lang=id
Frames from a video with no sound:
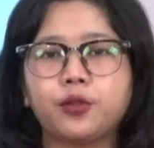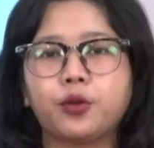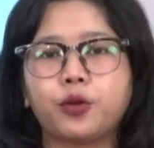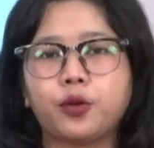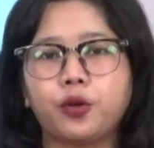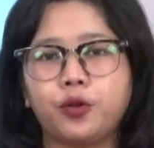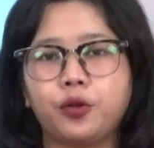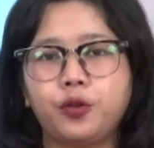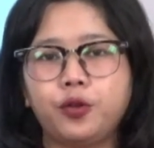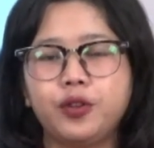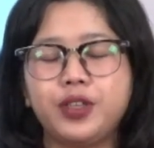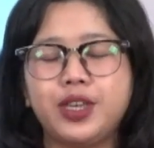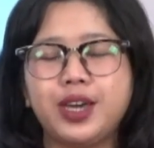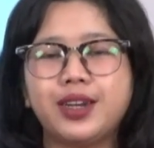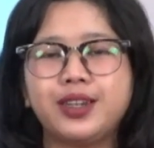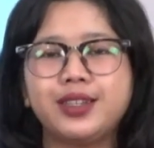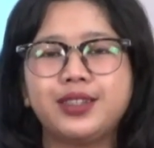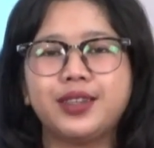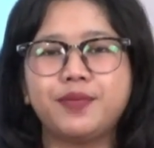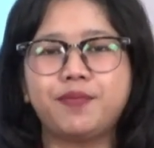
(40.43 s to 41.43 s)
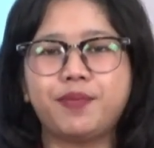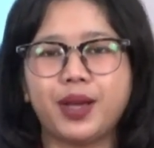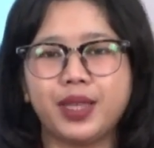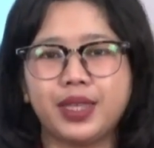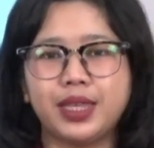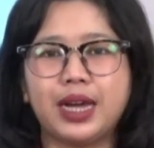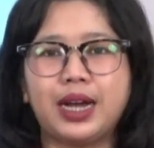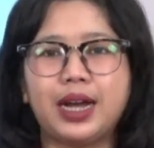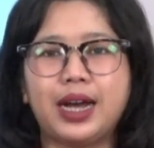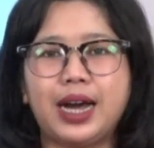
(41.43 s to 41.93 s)
turun hujan
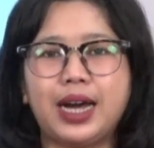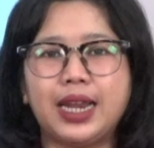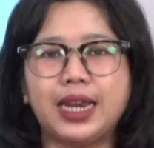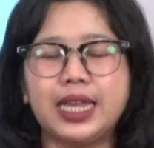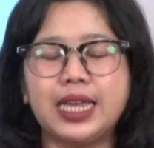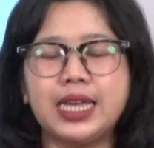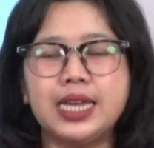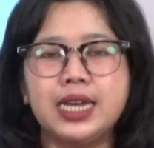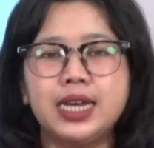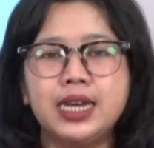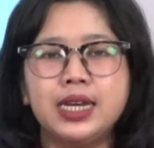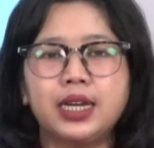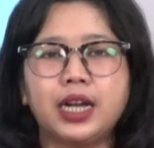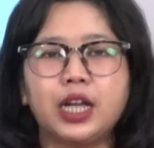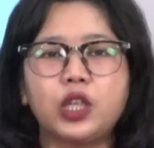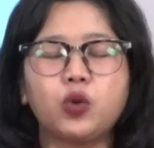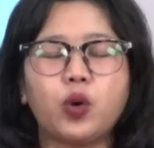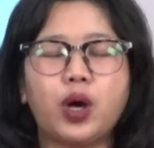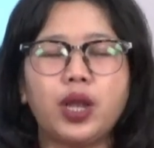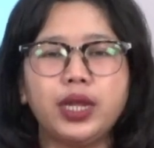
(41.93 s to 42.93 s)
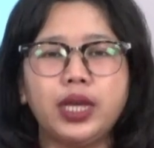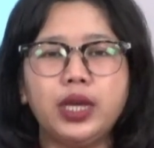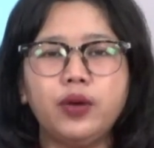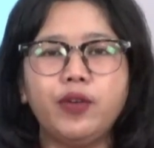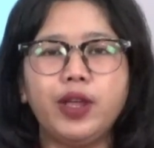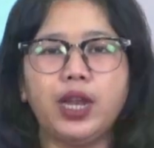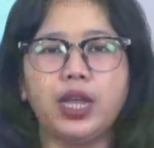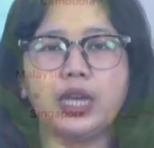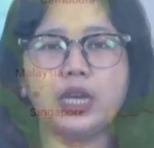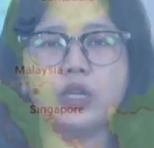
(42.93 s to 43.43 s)
sepanjang hari, kecuali
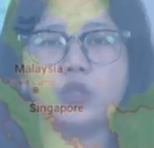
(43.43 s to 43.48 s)
wilayah